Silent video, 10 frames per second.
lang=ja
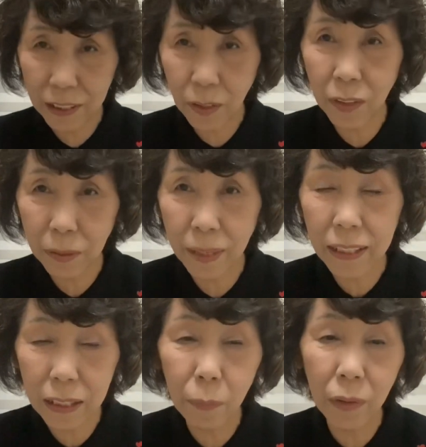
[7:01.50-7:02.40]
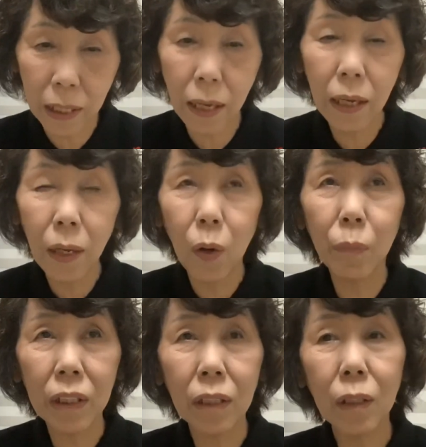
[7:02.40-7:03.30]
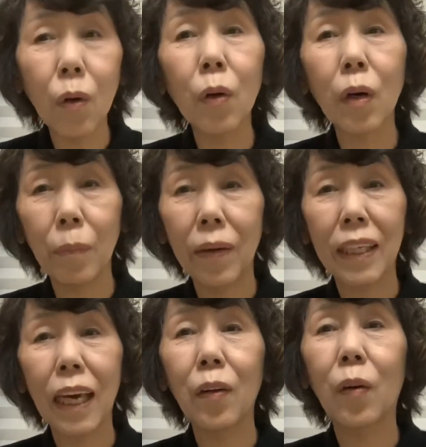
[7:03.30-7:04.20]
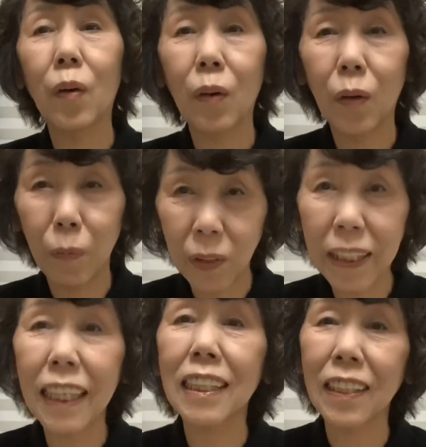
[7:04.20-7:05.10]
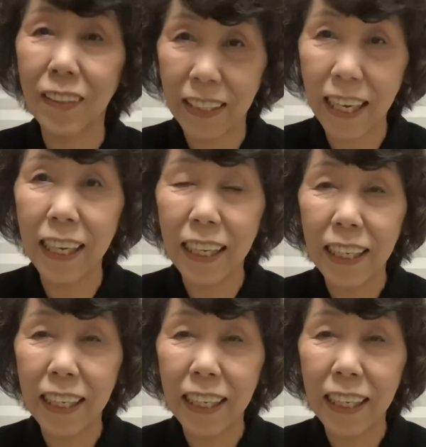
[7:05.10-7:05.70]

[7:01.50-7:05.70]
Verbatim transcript: としましてもねお水とお米は結構重いですよね、